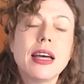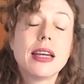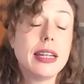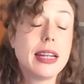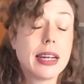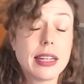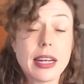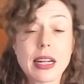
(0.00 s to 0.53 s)

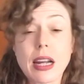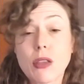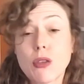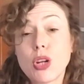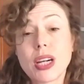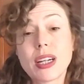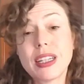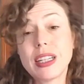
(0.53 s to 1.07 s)
y la
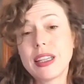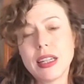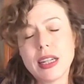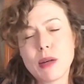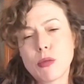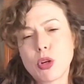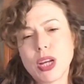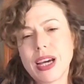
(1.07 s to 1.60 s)
narradora
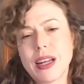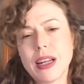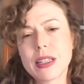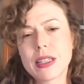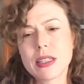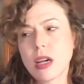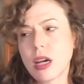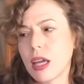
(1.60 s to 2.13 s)
Cristina Morales,